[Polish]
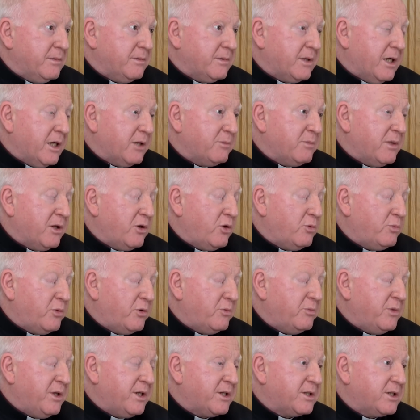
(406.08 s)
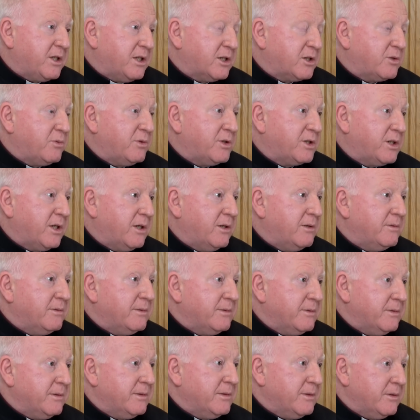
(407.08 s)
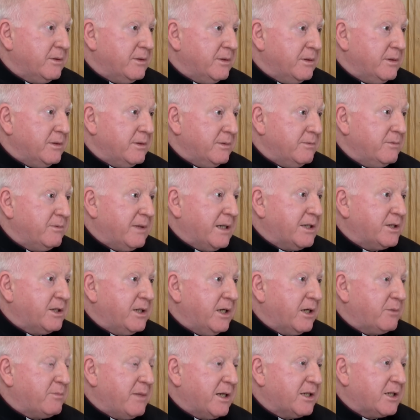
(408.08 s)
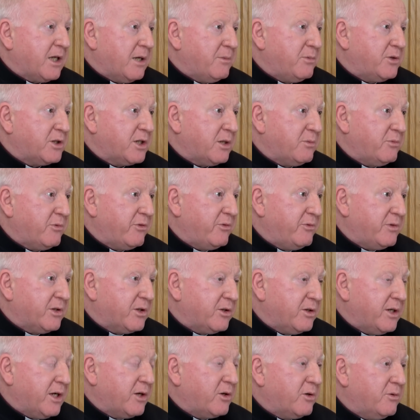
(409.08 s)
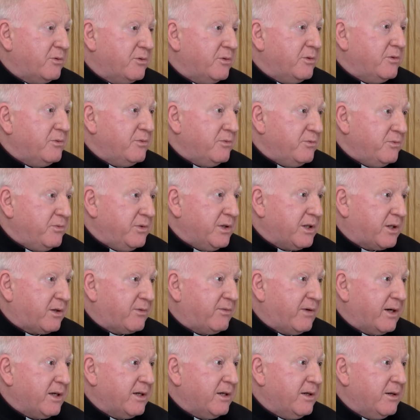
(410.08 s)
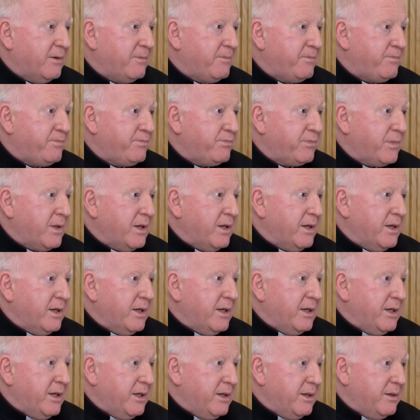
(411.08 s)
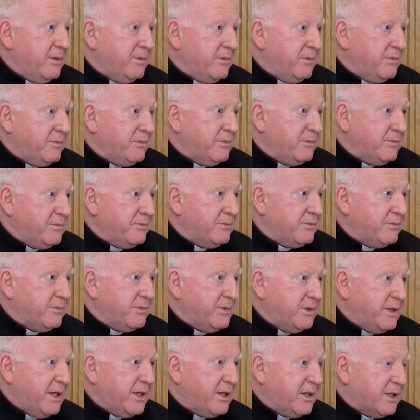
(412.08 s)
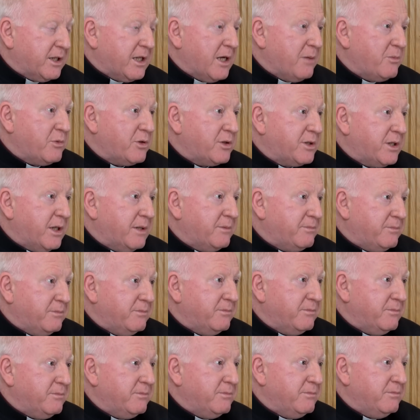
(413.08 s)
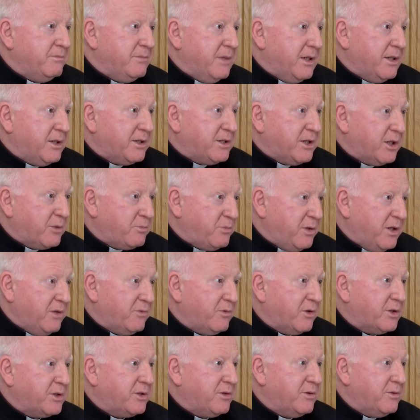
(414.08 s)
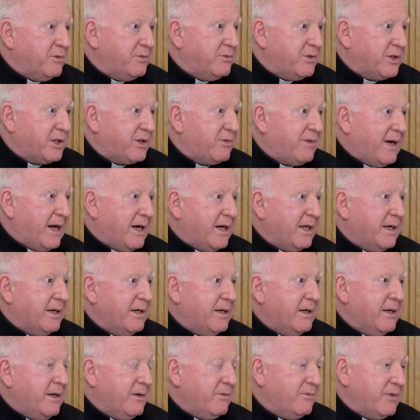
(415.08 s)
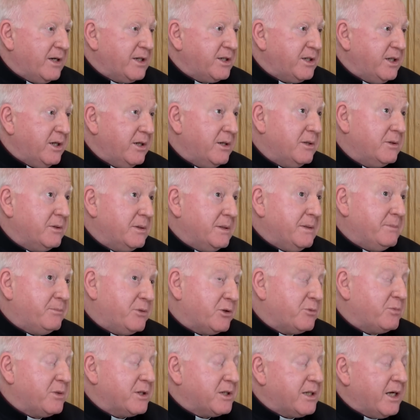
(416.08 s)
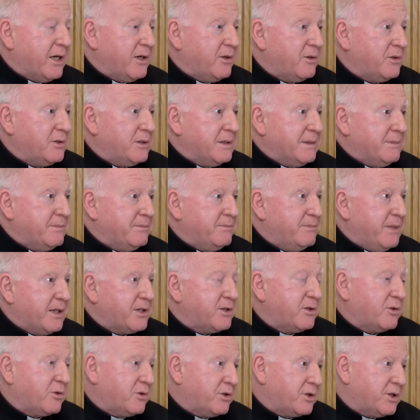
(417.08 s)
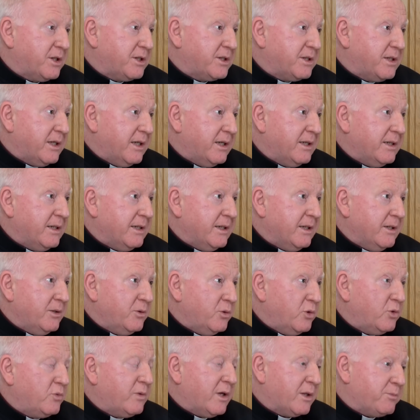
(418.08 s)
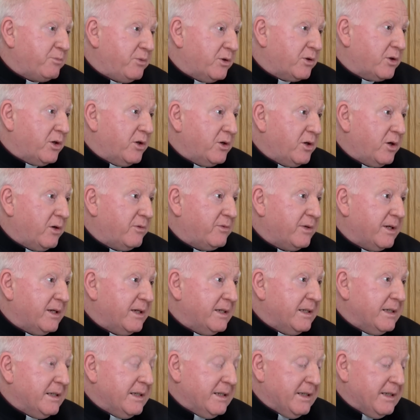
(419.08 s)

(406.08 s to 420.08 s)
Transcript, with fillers: hetman lubomirski słyszę właśnie, jak Matka Boża mówi do niego, wytrwaj. I dzięki temu, że mieli cierpliwość, wytrwali, właśnie podpisano bardzo korzystny układ pokojowy